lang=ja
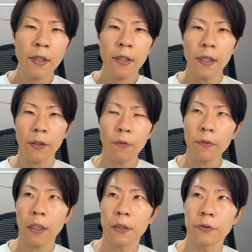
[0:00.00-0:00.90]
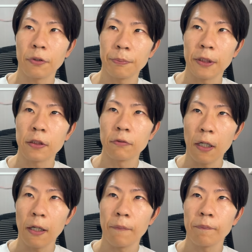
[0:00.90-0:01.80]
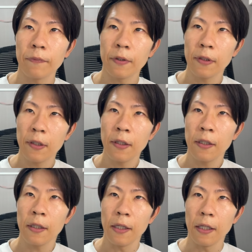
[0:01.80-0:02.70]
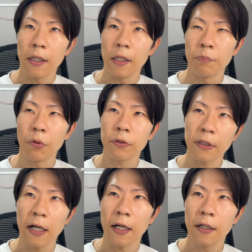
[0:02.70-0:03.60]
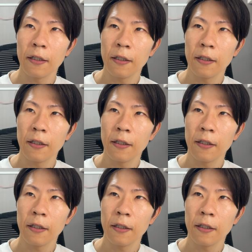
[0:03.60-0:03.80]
え今回のトピックは、え僕が